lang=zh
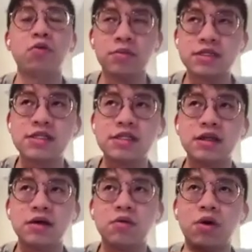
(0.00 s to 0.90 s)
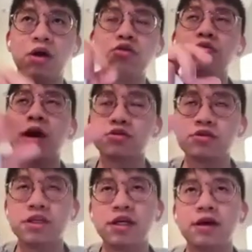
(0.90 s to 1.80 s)
我们自己的网域嘛，就
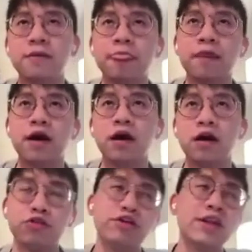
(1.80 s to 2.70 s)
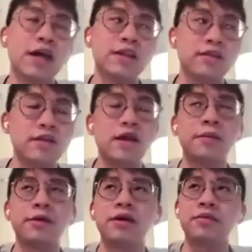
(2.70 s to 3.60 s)
是一个呃 arena 点
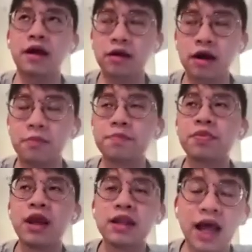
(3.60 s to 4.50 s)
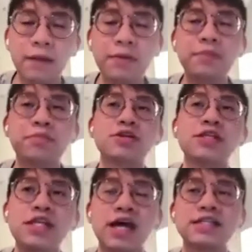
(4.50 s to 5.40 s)
twm 点 com，它并不是
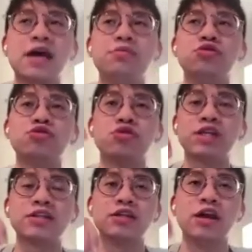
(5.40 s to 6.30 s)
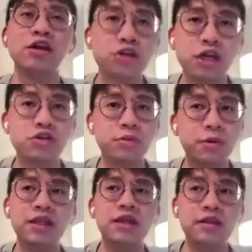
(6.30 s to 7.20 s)
架在比如说像是
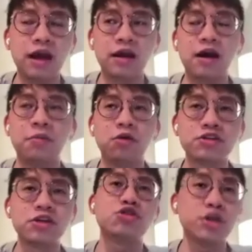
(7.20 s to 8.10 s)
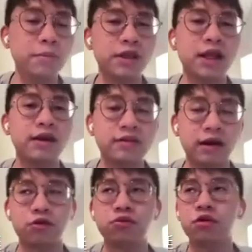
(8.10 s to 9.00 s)
chatgpt com 或是 gemini
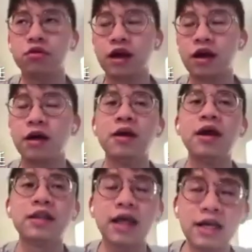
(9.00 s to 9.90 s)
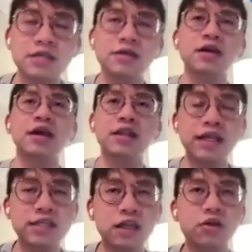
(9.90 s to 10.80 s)
打 google com，它是。
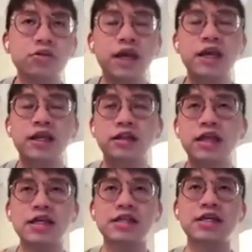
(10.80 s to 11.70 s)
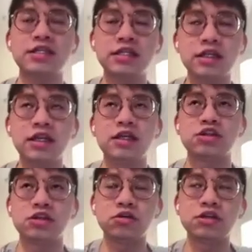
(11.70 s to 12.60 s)
大家都可以，大家在心里，
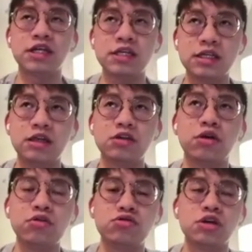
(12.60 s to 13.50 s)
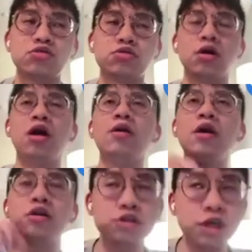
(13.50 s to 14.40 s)
使用者在心里都会预设说：
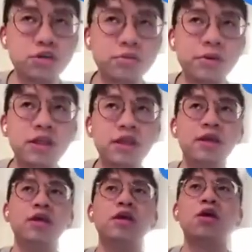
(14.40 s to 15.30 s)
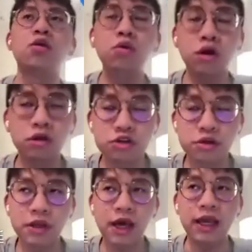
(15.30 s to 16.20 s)
哦，ChatGPT、Google 的
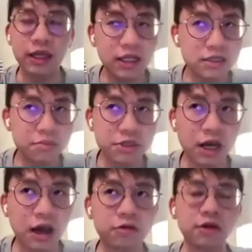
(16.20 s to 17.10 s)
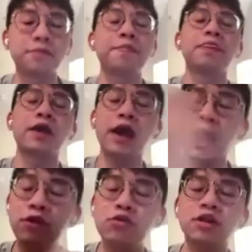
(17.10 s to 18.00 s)
Gemini 一定是比较好的，
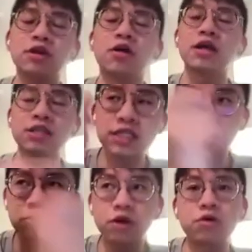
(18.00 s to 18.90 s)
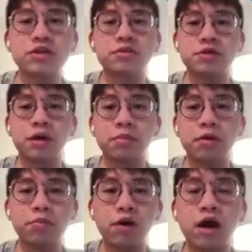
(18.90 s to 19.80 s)
开源的话相对会是比较
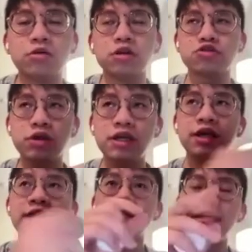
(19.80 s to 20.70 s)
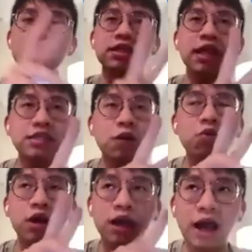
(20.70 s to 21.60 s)
不不好的。所以，其实大家
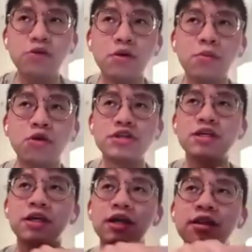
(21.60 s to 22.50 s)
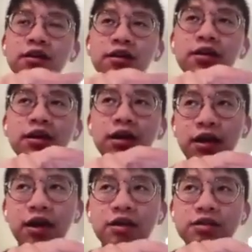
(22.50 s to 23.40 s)
问开源模型跟
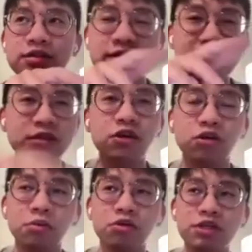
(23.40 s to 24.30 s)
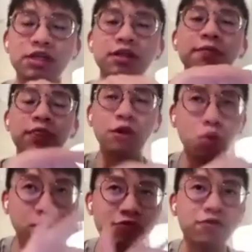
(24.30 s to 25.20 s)
呃私有的模型，你的
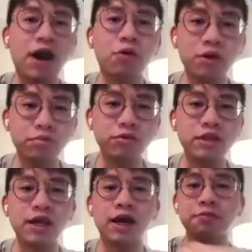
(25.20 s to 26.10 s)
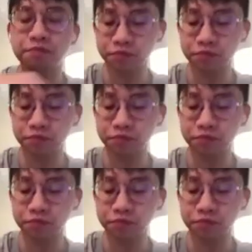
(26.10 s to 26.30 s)
问法会不一样。